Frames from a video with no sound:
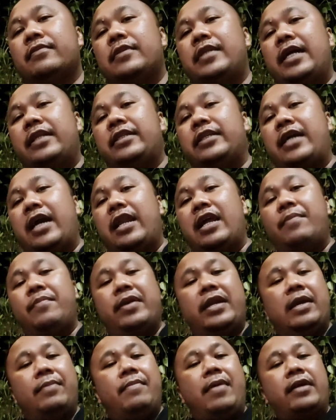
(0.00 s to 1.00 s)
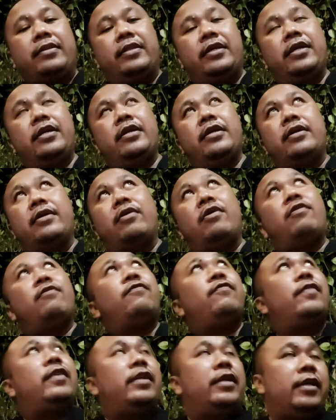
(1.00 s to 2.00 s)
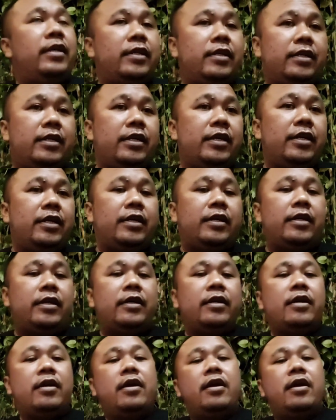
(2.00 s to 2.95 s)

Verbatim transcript: dan sekarang menikmati kopi di